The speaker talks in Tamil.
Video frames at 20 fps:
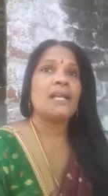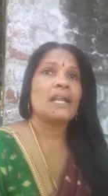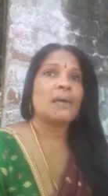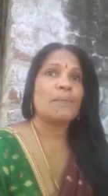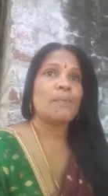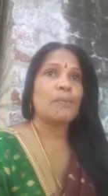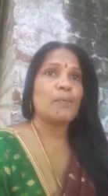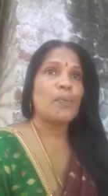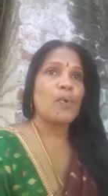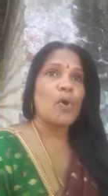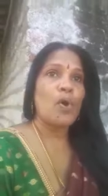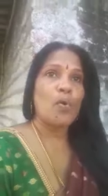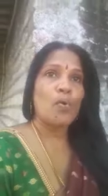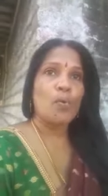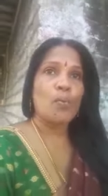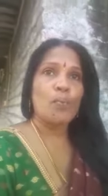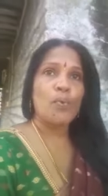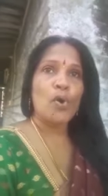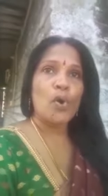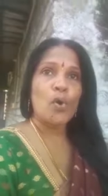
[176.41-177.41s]
நம்ம
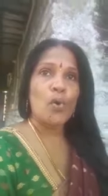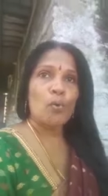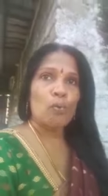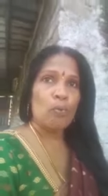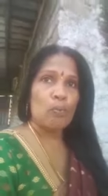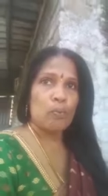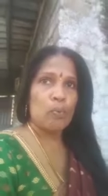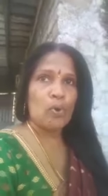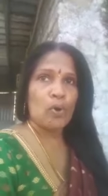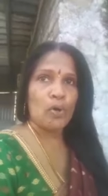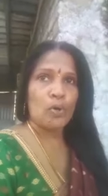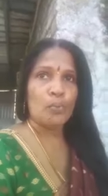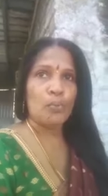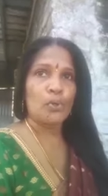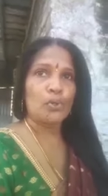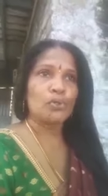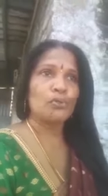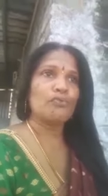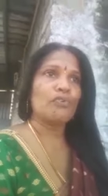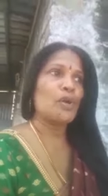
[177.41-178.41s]
போவோம் போகும்
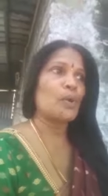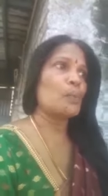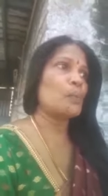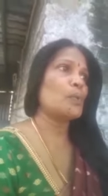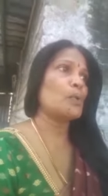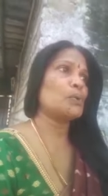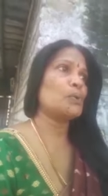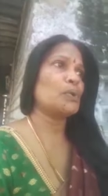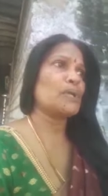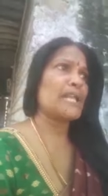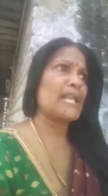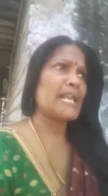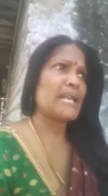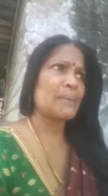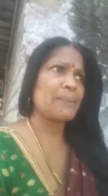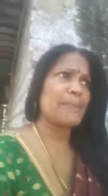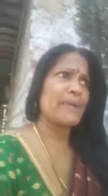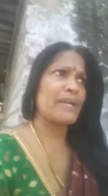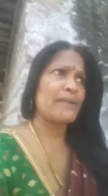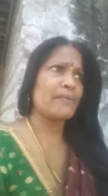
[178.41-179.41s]
போகும்போதும் வரும்போதும்
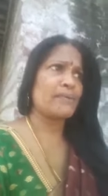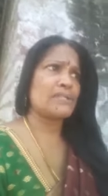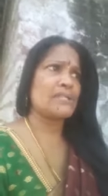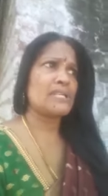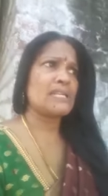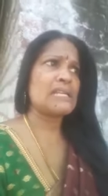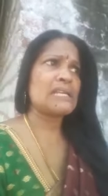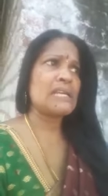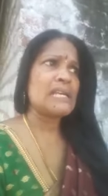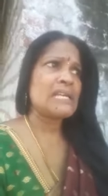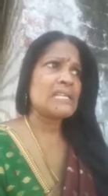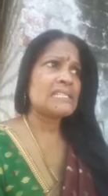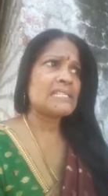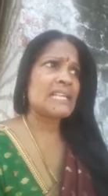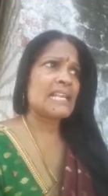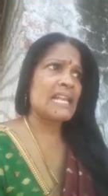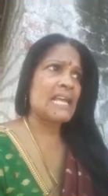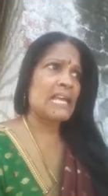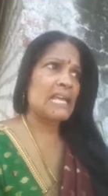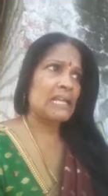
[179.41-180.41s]
நிறைய பேர் வந்து
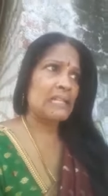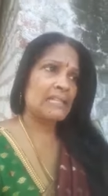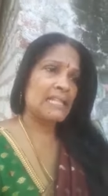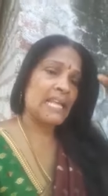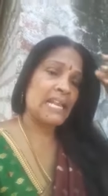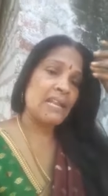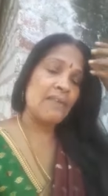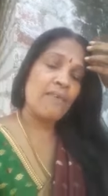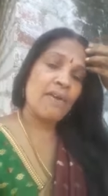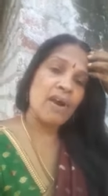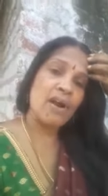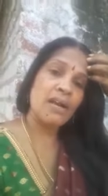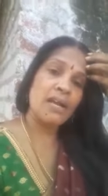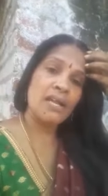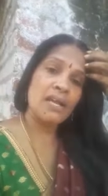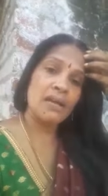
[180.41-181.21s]
சில தெளிவான